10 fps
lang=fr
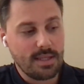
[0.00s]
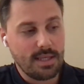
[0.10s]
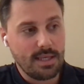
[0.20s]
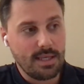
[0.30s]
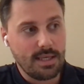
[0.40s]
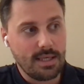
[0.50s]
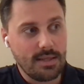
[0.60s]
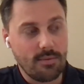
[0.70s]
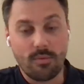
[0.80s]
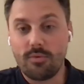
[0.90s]

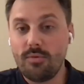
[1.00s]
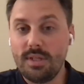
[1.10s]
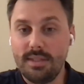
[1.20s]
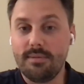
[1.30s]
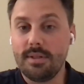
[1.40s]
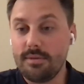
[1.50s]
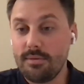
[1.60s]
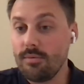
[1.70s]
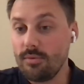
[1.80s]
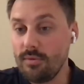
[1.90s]
des, donc tous les events,
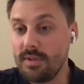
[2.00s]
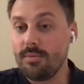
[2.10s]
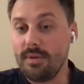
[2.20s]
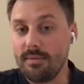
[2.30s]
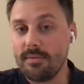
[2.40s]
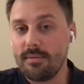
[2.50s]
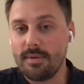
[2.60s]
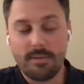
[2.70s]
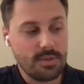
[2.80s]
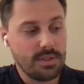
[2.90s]
on devait suivre
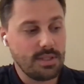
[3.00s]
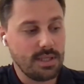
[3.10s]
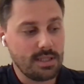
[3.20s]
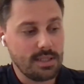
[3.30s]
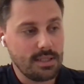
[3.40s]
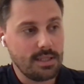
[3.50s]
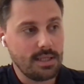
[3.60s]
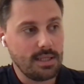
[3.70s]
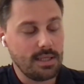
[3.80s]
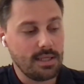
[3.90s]
moi, j'étais
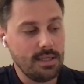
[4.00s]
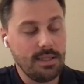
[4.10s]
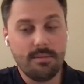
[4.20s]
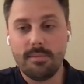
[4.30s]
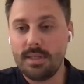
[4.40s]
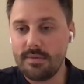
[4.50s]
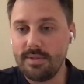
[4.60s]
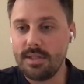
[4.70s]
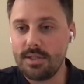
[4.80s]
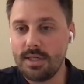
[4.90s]
technical lead, mais
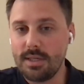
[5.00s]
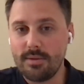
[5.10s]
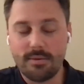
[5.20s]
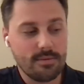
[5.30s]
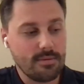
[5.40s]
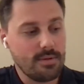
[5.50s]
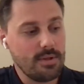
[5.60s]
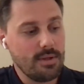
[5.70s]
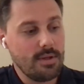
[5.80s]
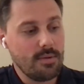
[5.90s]
j'avais déjà euh,
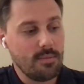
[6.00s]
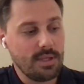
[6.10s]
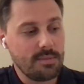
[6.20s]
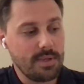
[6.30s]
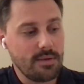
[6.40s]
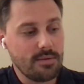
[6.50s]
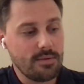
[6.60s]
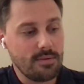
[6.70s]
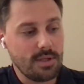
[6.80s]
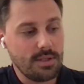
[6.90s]
une
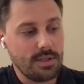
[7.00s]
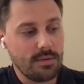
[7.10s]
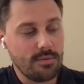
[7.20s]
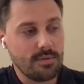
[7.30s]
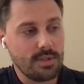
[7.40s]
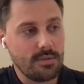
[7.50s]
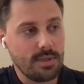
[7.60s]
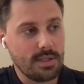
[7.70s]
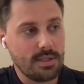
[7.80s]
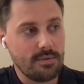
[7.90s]
expérience d'architecture
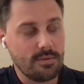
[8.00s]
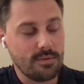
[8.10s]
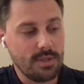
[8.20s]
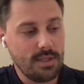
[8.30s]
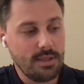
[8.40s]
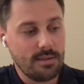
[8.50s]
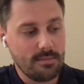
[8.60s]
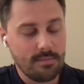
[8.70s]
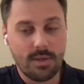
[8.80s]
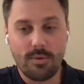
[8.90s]
CQRS Event Sourcing,
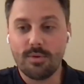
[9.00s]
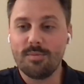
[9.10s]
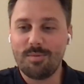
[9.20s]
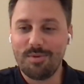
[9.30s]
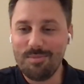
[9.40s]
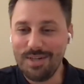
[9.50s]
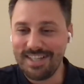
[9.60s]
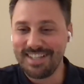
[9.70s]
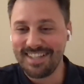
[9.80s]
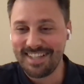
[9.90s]
malheureusement pour moi.